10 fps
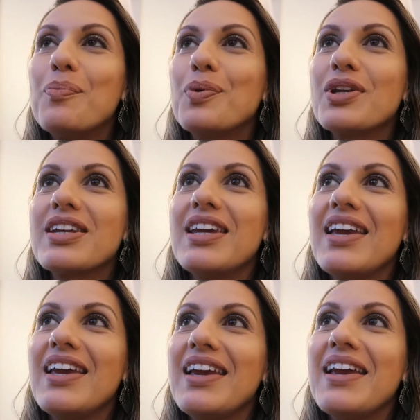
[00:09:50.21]

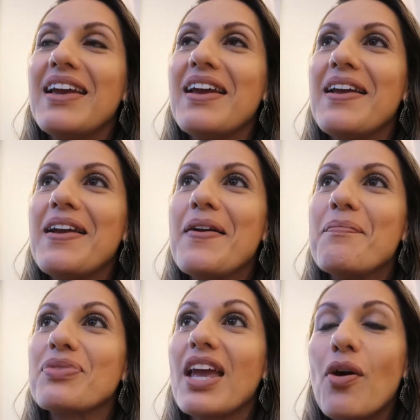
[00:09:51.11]
porque
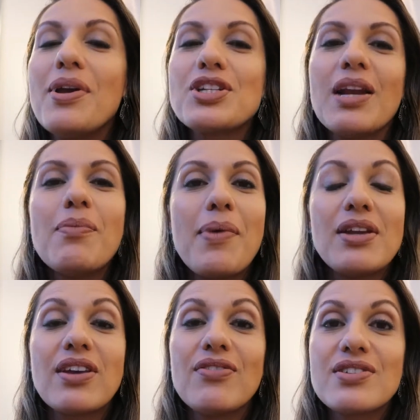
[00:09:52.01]
é realmente aquele
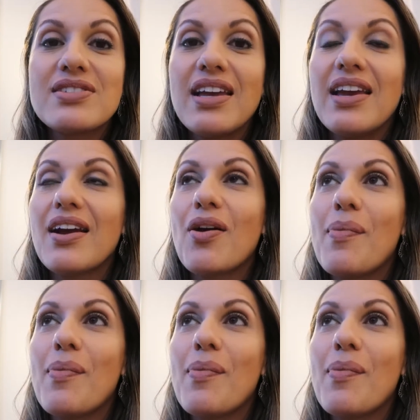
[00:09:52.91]
momento que você